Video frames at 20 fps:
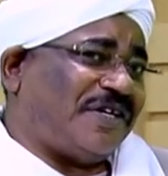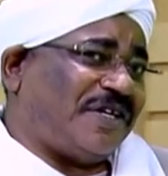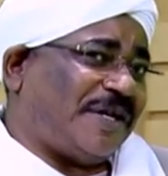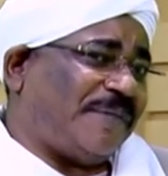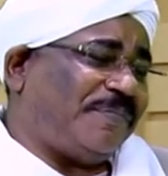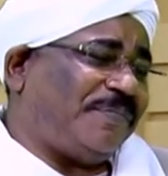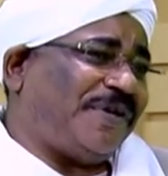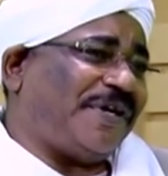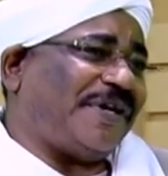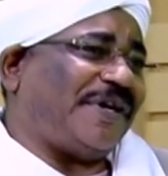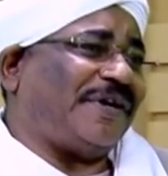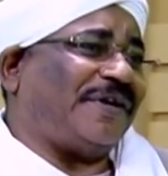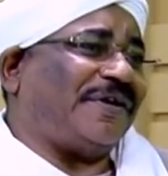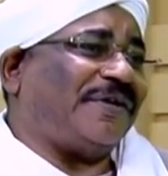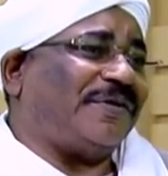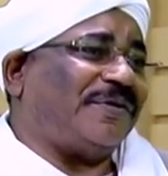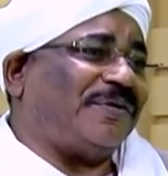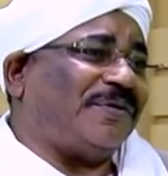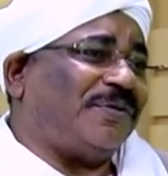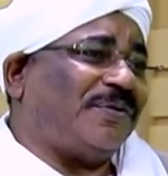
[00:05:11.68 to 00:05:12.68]
يبدع
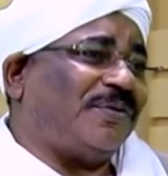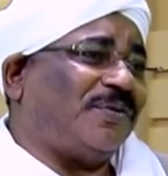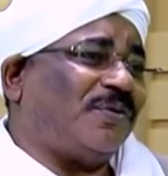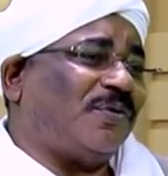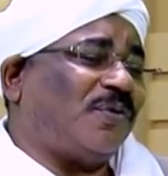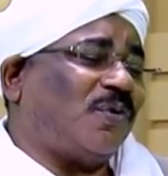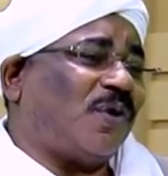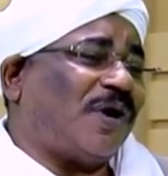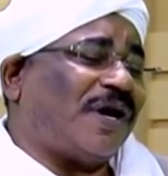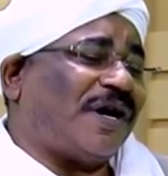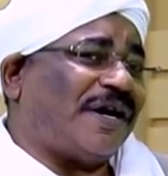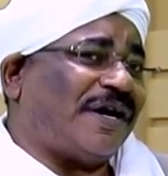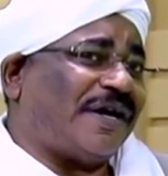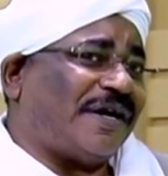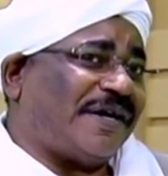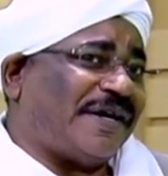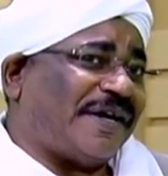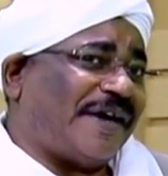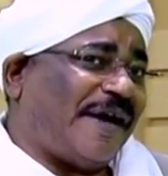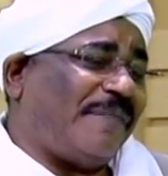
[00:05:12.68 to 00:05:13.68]

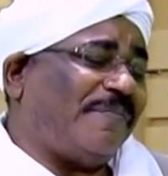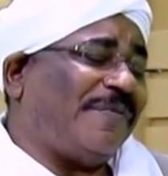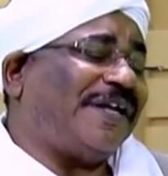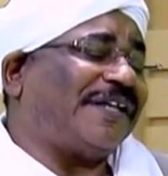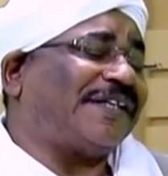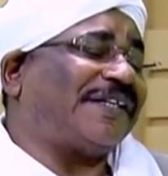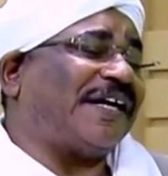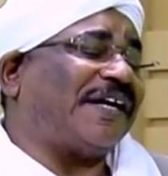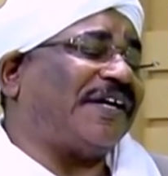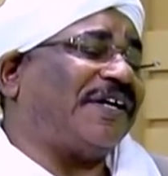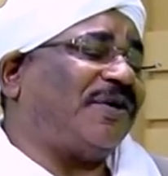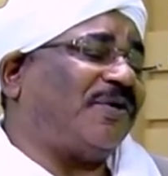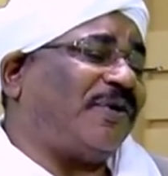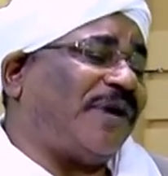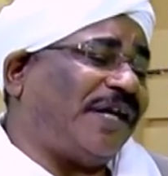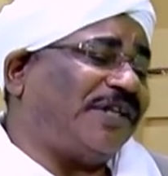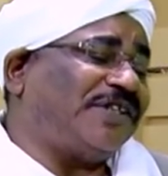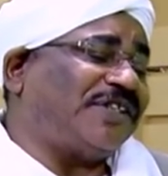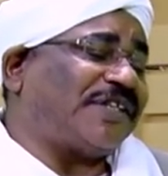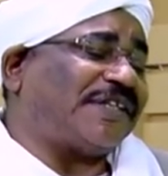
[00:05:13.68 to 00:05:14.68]
ويعمل التغيير
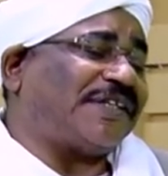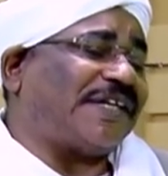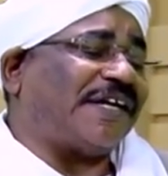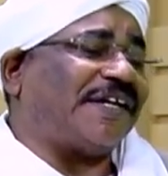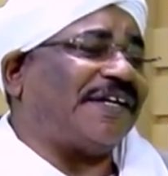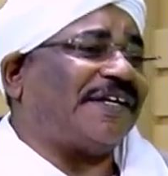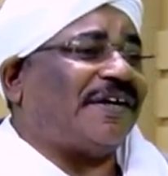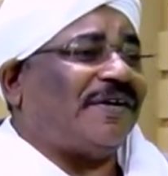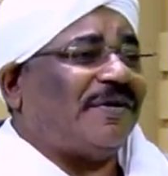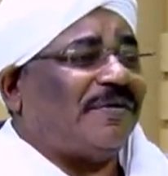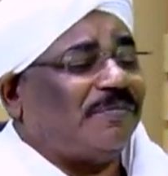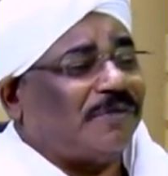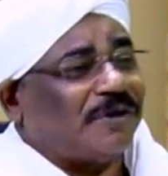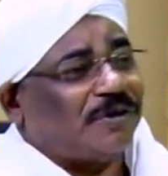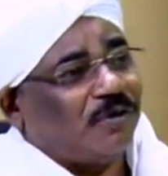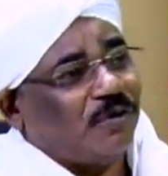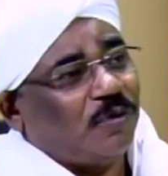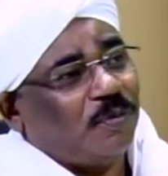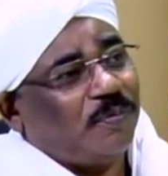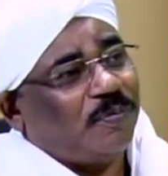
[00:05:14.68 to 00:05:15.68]
ويحدث التغيير
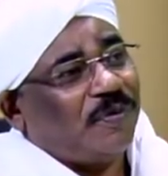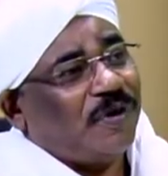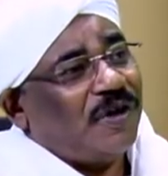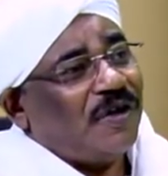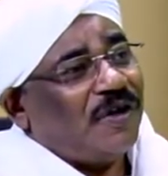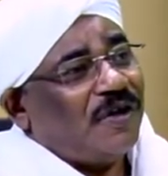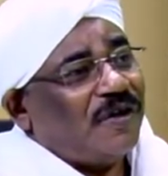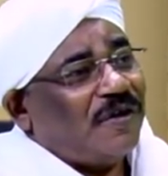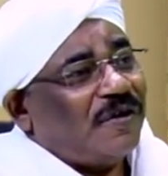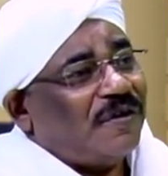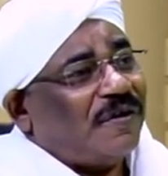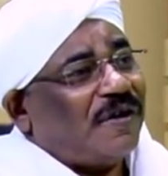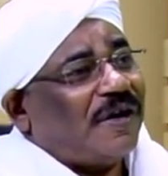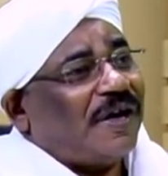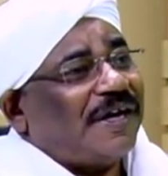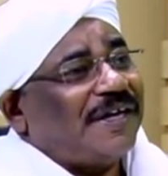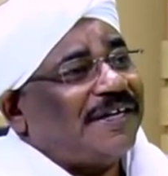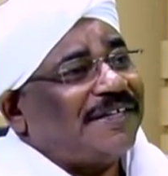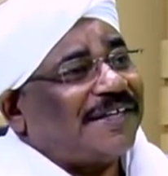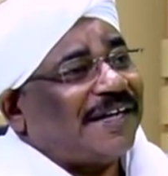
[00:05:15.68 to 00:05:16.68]
المطلوب
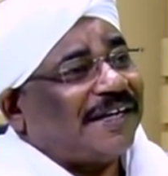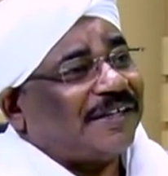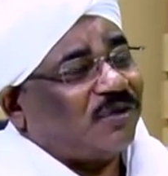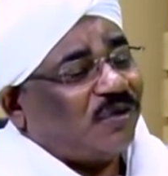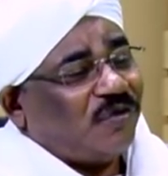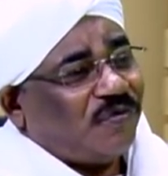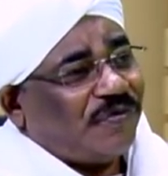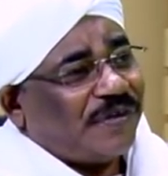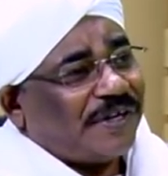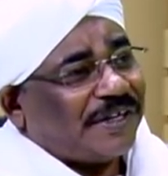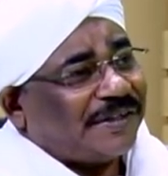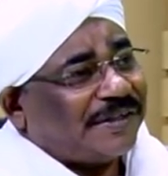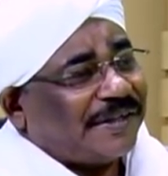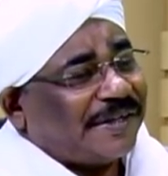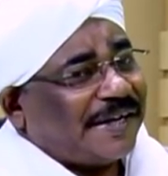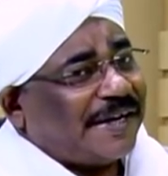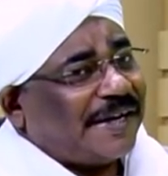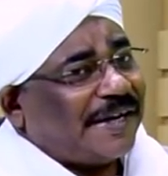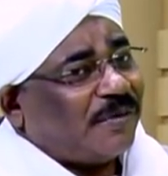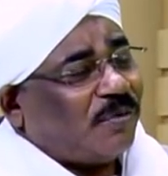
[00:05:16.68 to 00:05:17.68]
آه، اذا توفرت
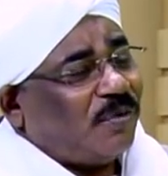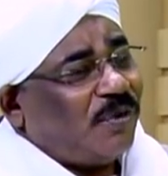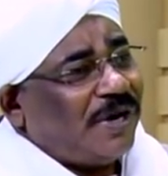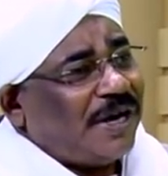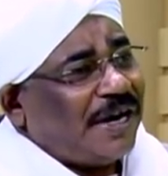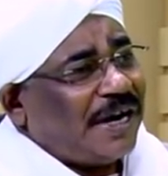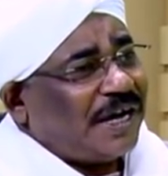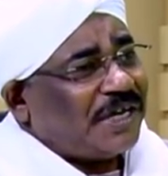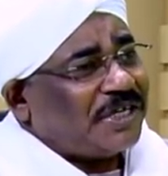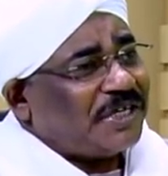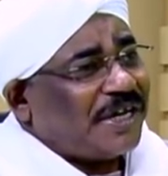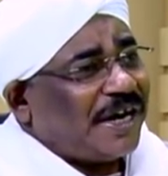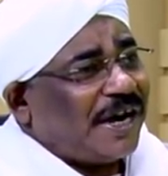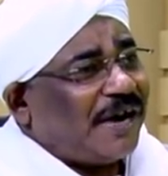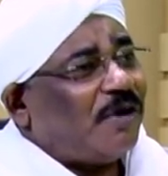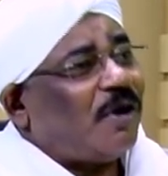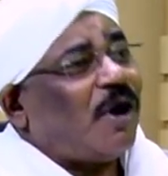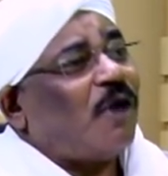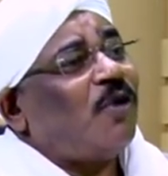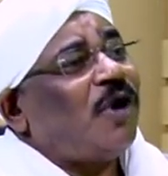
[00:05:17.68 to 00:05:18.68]
آه، كل
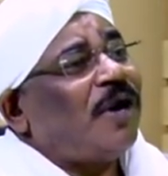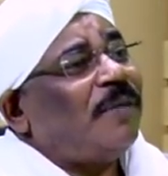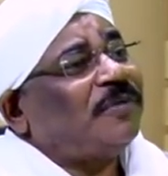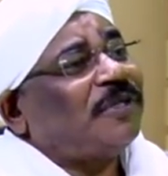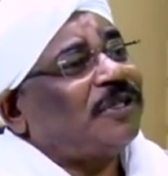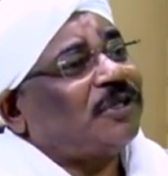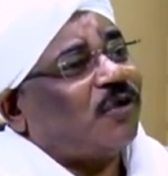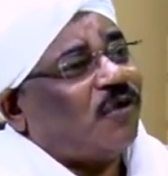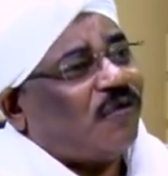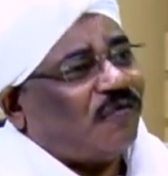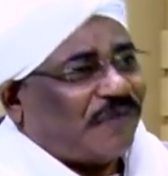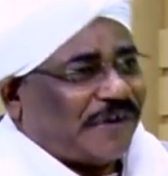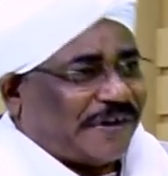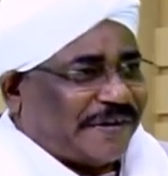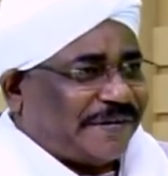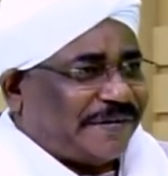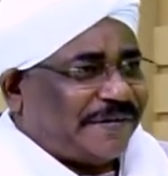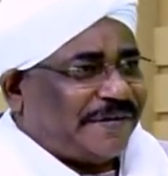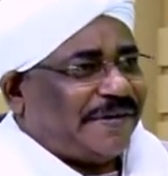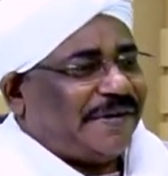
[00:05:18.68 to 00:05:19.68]
الاشياء او لم تتوفر.
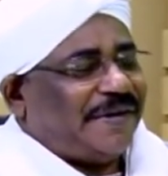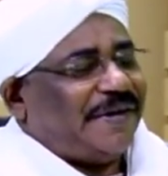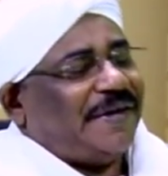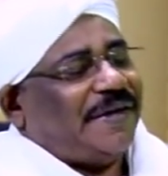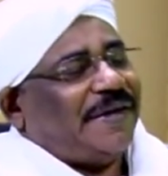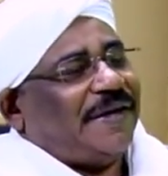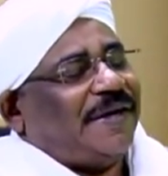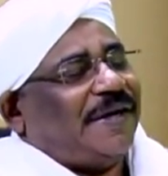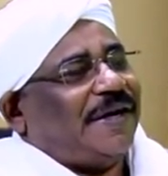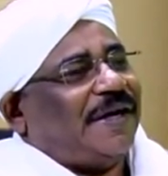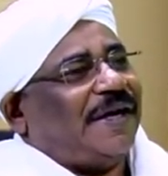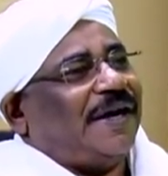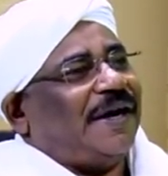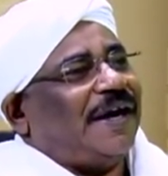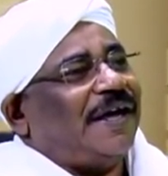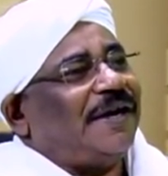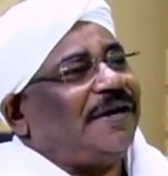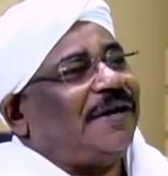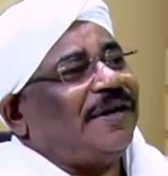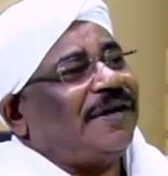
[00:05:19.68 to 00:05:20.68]
آه،
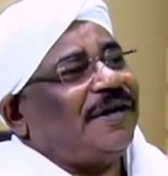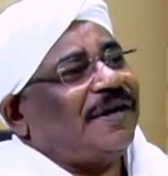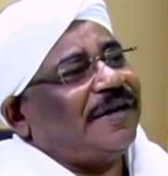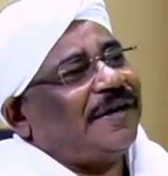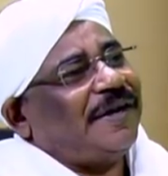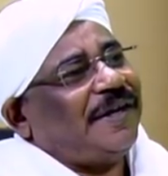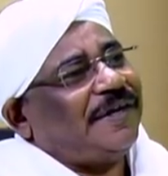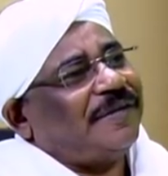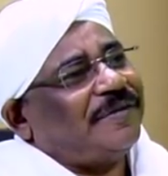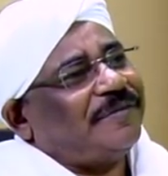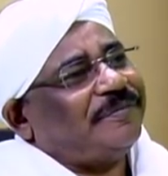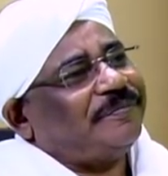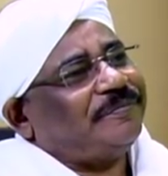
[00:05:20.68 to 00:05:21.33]
ربما لأن, لأن هناك